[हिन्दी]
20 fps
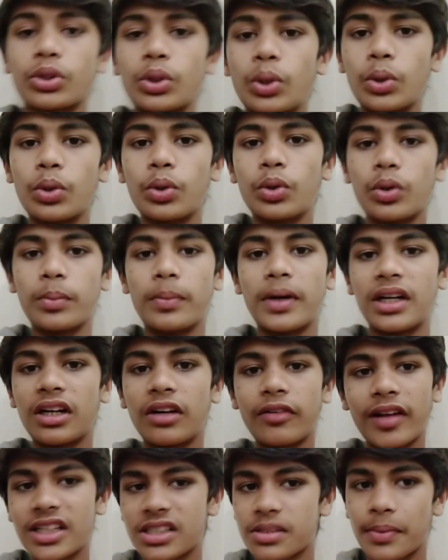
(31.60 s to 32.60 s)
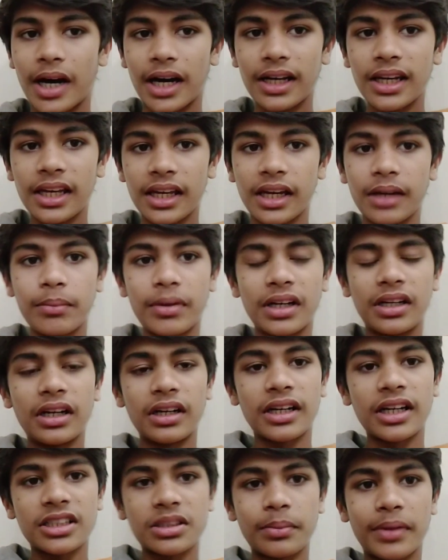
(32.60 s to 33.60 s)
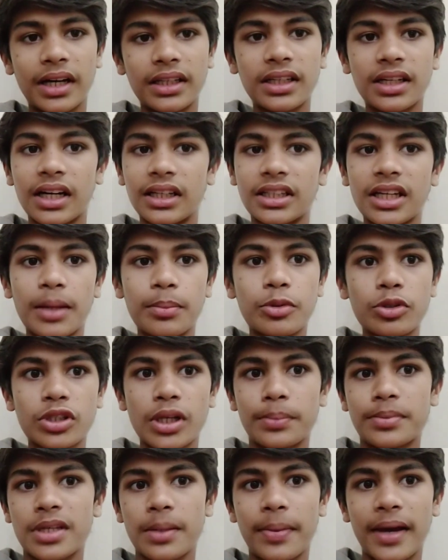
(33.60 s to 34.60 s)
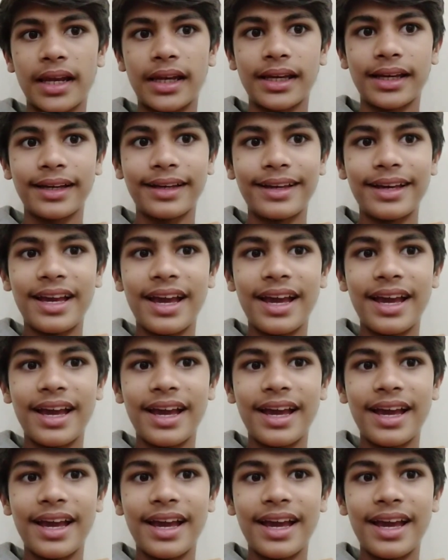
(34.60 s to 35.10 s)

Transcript: सो so, बर्गर वाला सामान ले हैं बर्गर का सामान दिखाते हैं आपको सबसे पहले